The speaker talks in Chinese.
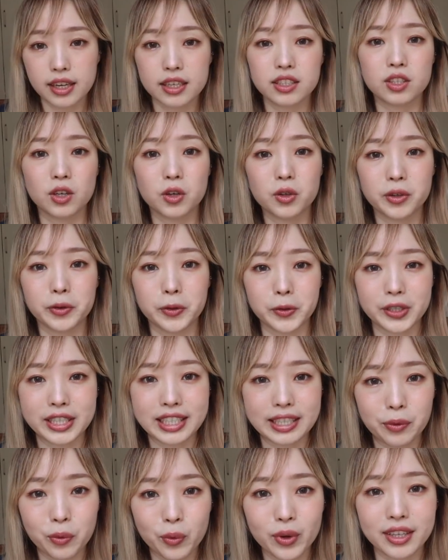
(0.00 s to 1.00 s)
那个时候呢，我就
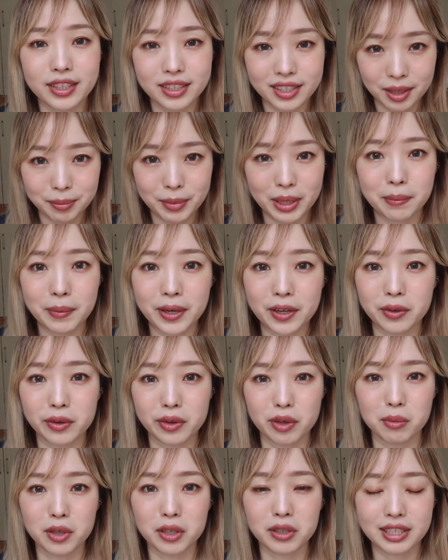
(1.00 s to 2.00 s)
先问了身边朋友
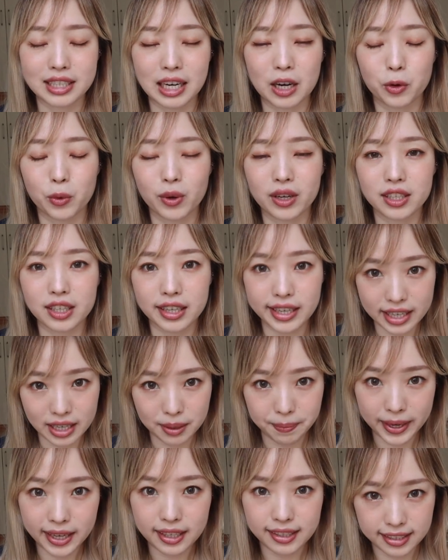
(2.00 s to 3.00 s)
有没有相关的医
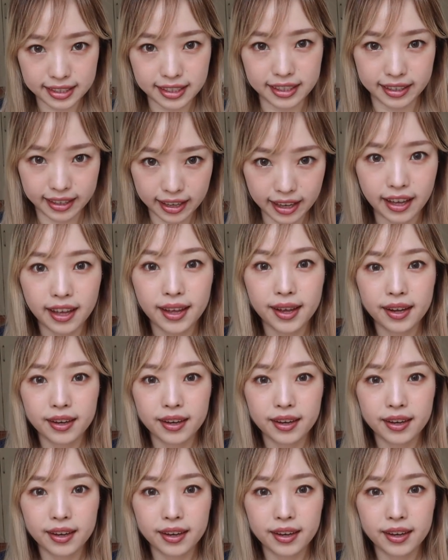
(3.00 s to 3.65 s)
美经验，